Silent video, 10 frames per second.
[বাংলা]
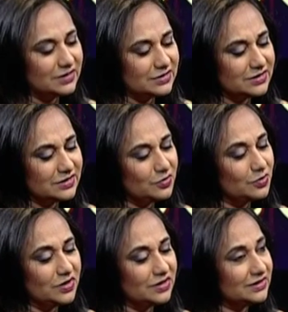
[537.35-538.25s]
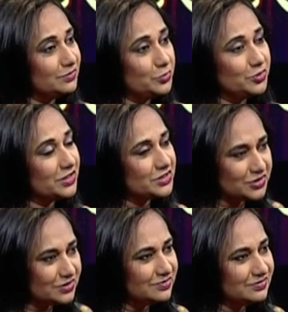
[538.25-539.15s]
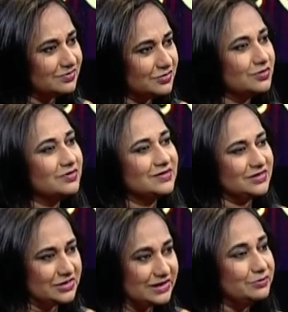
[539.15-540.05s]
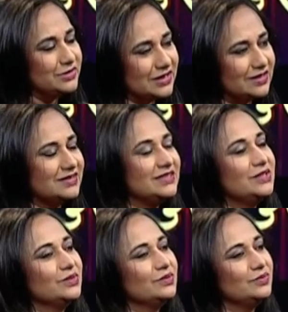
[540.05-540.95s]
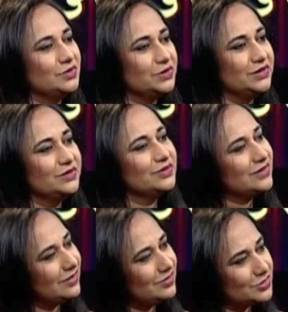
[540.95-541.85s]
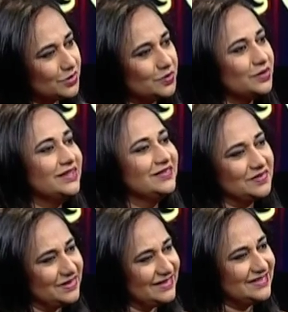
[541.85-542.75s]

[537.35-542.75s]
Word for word: তাছাড়া কলকাতার প্রোডাকশন টিম যারা ছিল জড়িত তারা সকলেই ওখানে